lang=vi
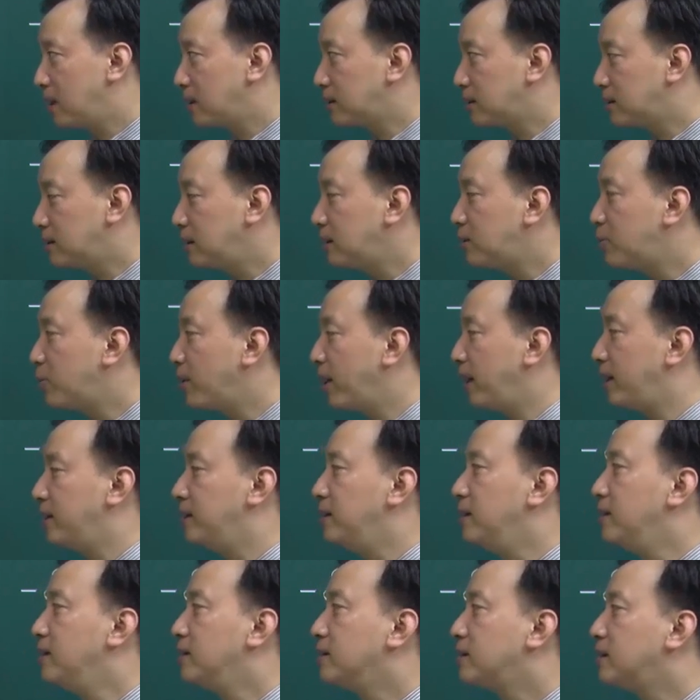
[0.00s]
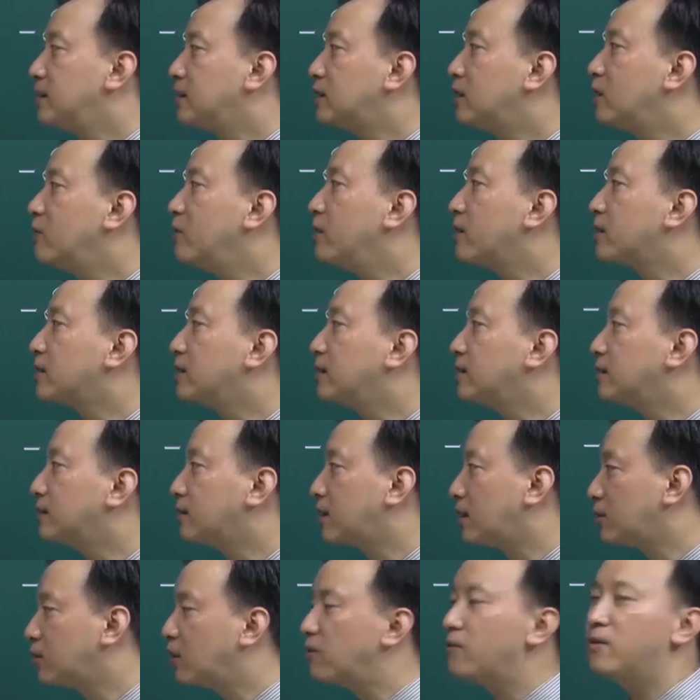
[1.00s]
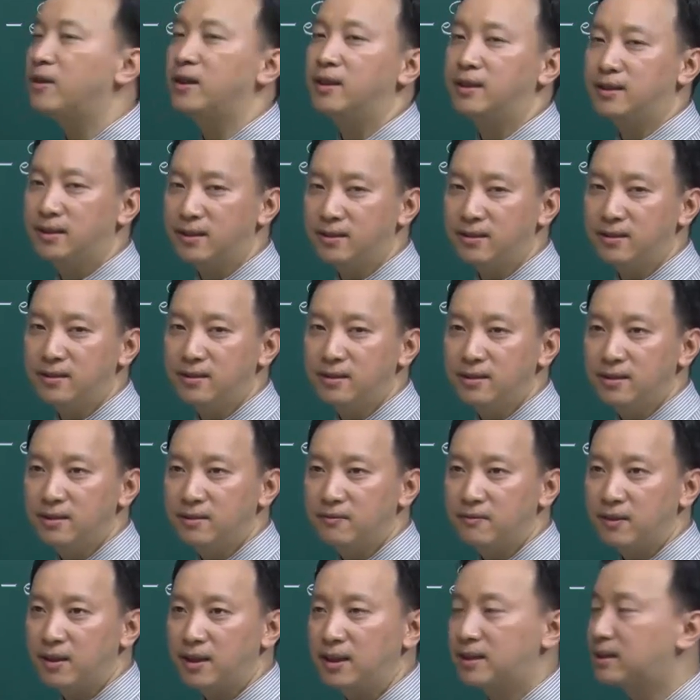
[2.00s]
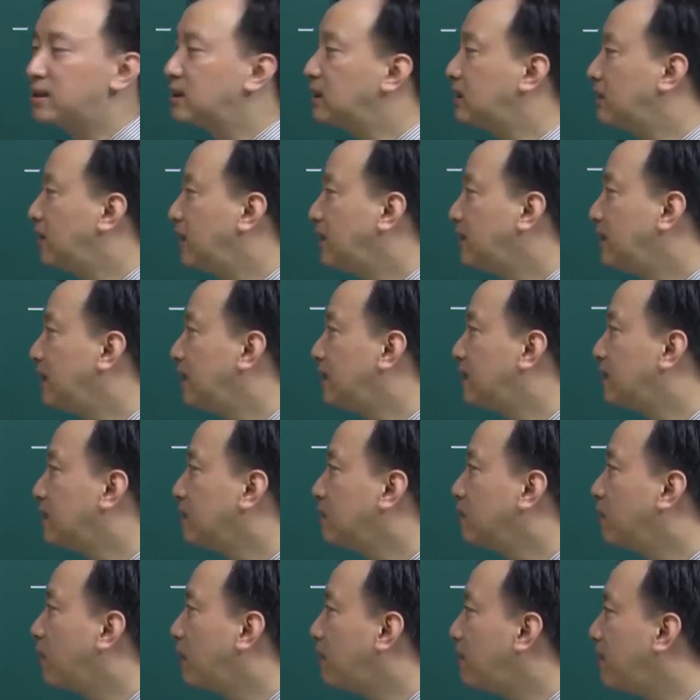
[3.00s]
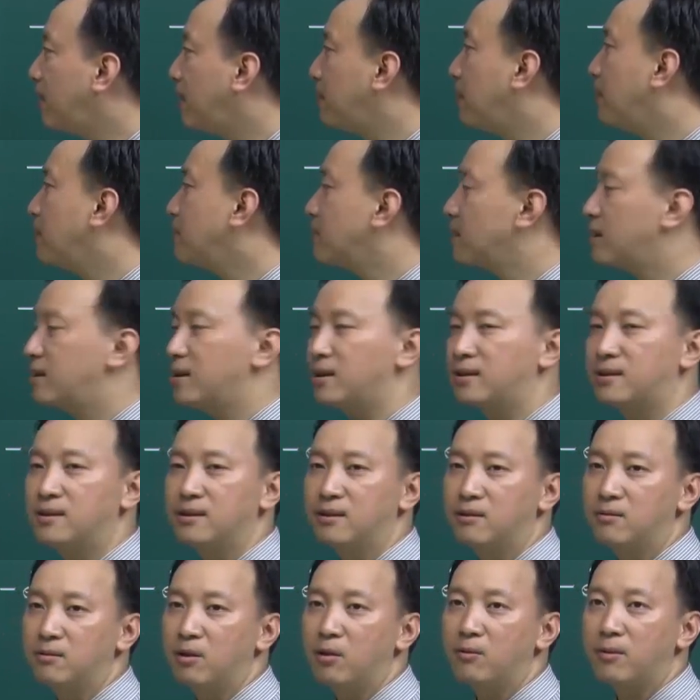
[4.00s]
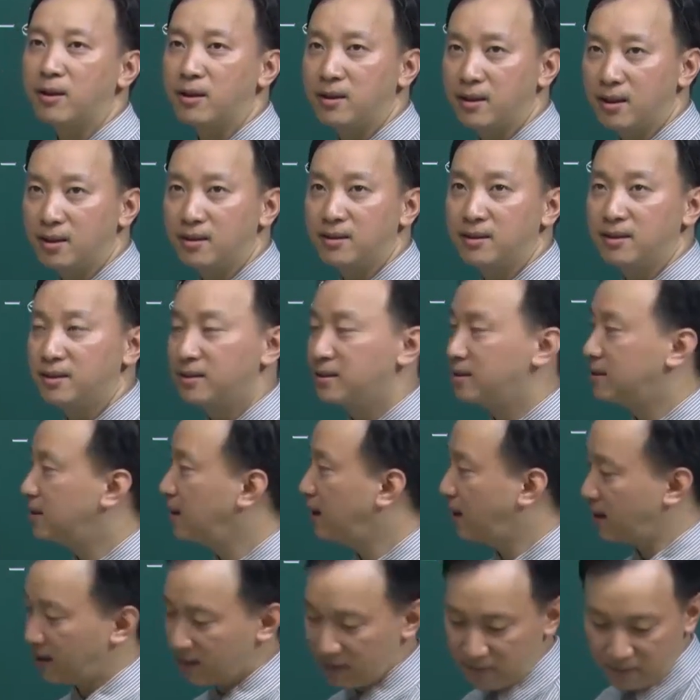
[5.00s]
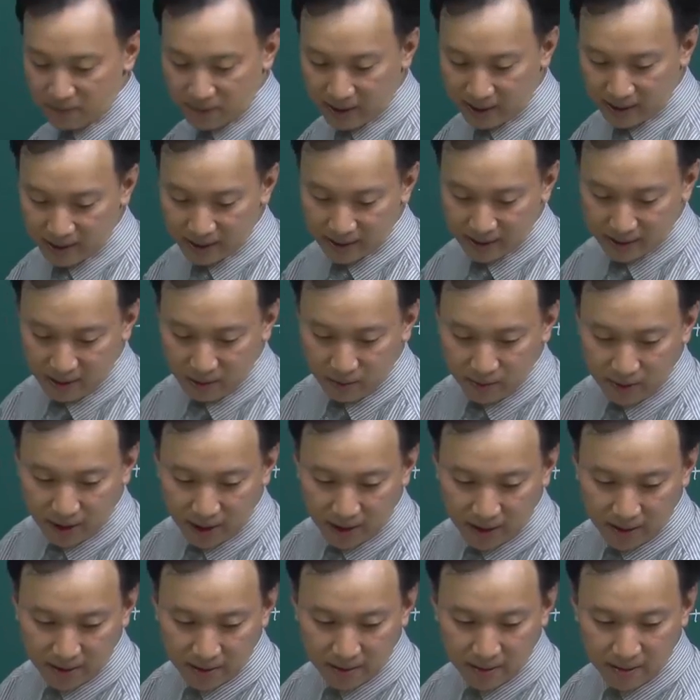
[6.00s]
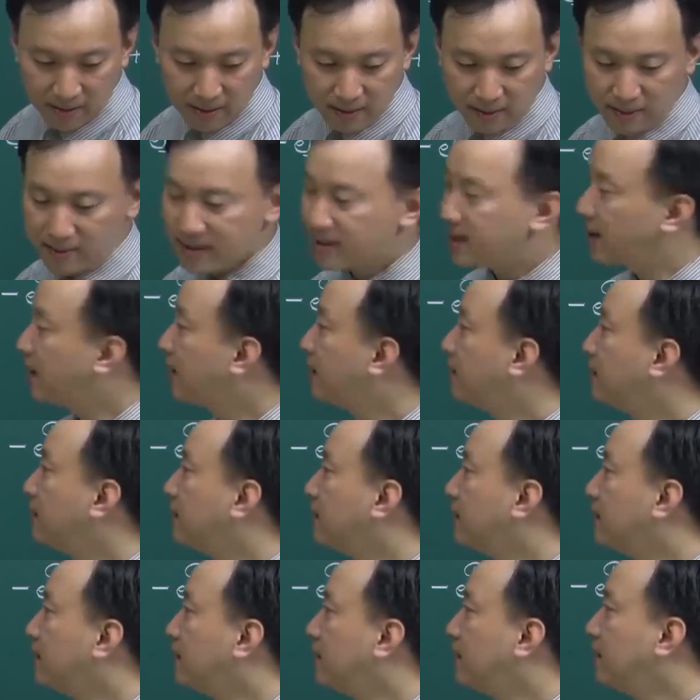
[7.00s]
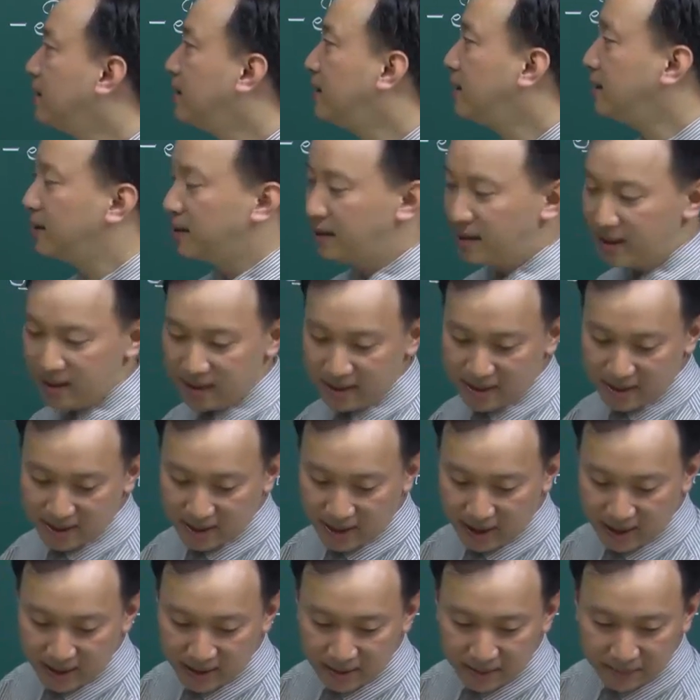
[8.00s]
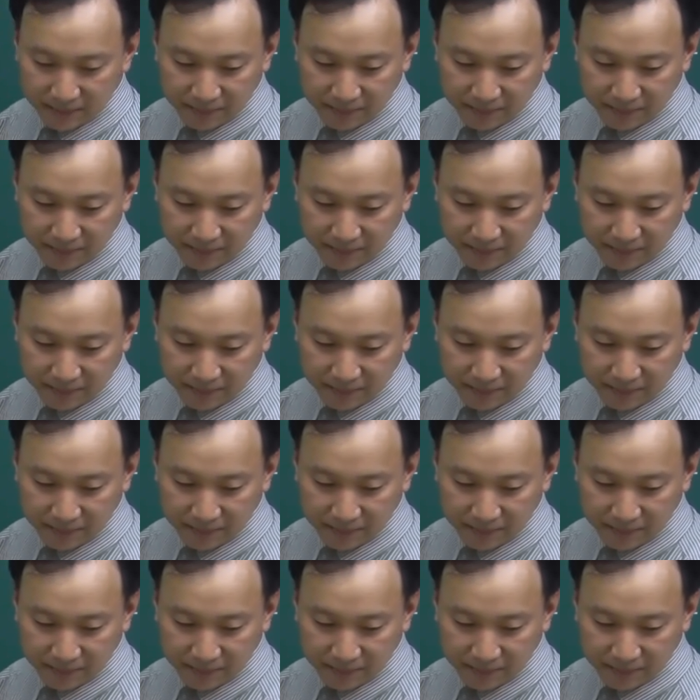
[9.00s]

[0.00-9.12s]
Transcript: di chuyển tiện cho việc định sản xuất và định cư và lịch sử phát triển đến vùng ven biển bao giờ lịch sử cũng lâu đời hơn nên là vùng này đông dân đoán C đấy